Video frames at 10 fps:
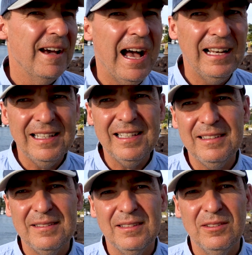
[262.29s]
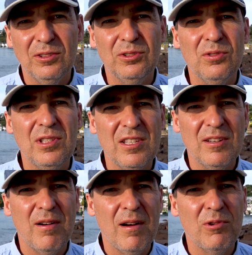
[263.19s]
ale no to nie
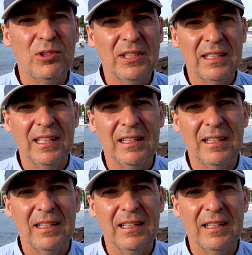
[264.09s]
działało tak,